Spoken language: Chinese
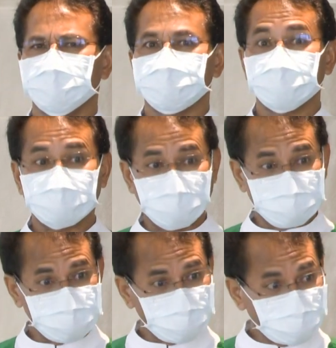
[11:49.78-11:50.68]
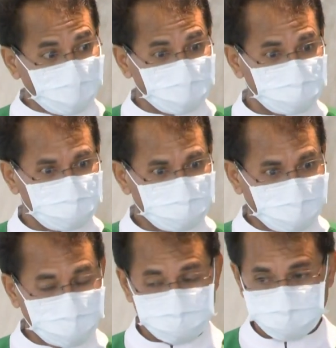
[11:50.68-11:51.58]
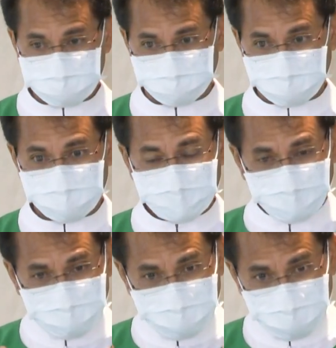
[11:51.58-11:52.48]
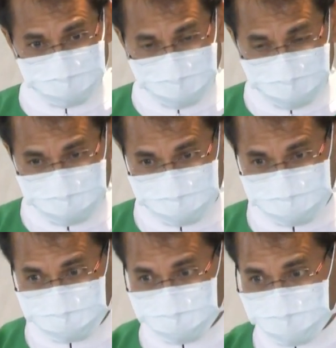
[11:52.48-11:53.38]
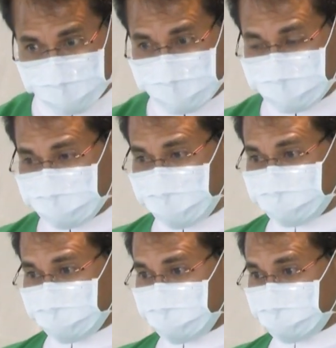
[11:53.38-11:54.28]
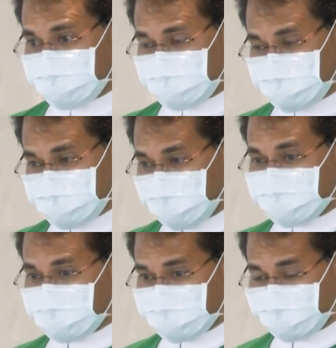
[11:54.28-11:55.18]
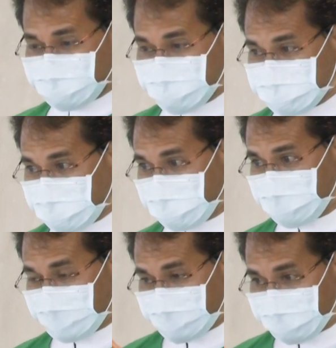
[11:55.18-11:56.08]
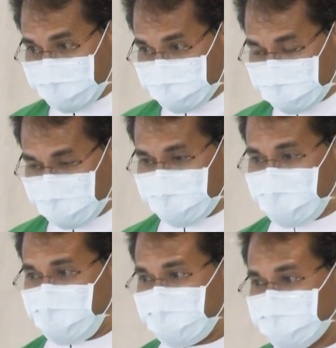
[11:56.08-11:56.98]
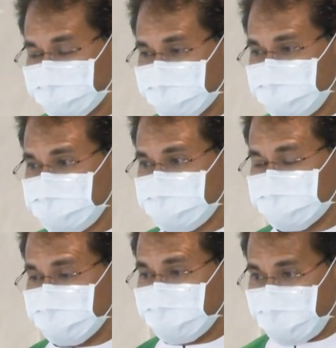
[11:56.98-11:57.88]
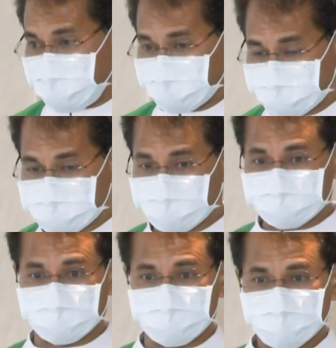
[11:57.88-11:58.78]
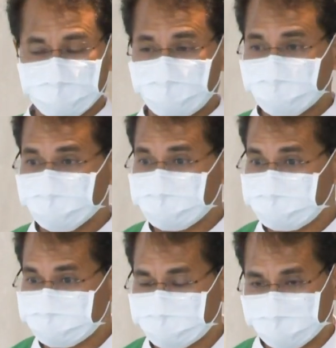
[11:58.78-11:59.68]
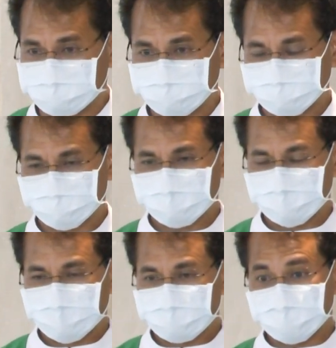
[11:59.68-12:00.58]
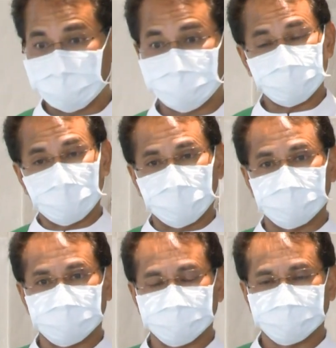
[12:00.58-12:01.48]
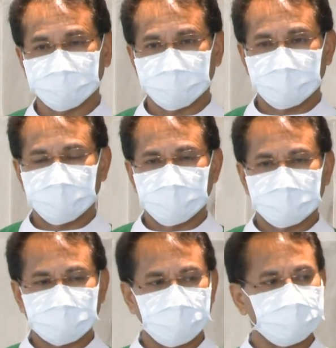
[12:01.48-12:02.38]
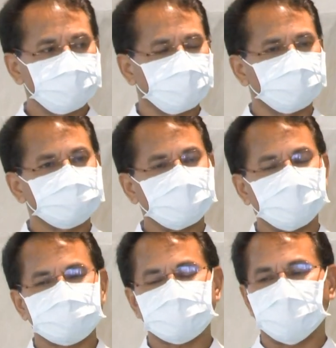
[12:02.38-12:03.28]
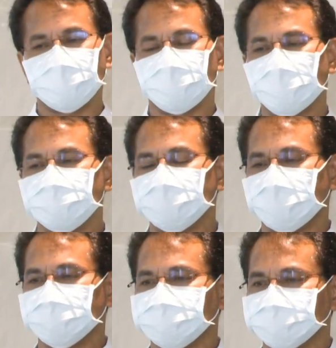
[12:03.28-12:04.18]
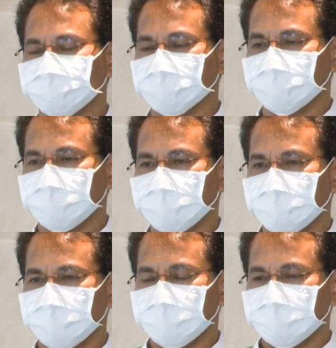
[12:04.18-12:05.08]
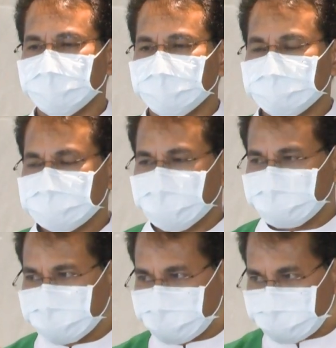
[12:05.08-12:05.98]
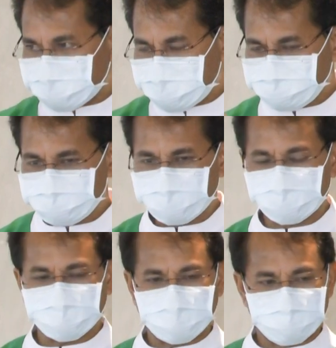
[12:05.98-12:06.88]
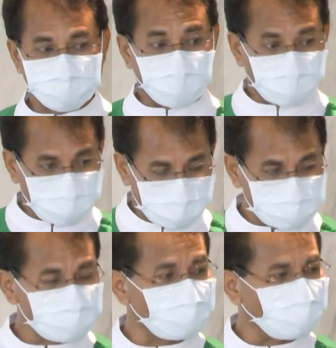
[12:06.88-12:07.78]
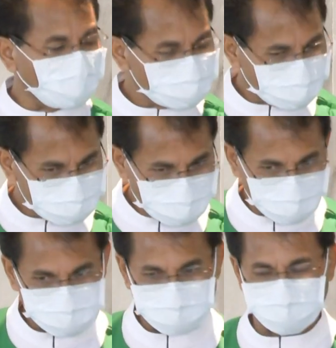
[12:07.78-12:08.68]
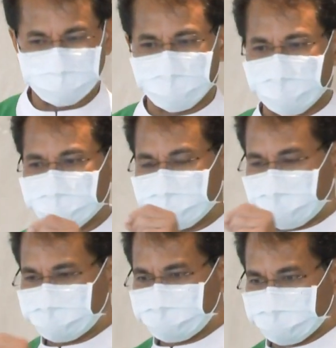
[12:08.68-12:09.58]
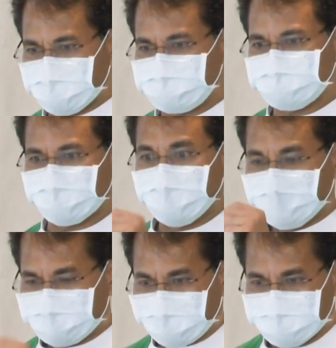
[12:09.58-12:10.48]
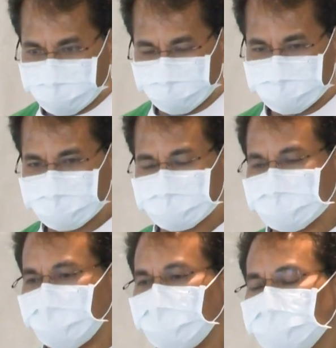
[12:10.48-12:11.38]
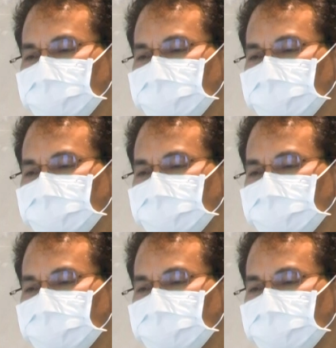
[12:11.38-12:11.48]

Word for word: 所以他们就要来来做什么？为了要带耶稣，要带把他带回家，给他好好的时间，好好的休息，好好的吃饭，所以就来了。他们就站在外面，想要跟耶稣说话。有人就把这个消息来告诉耶稣说，他的母亲是在外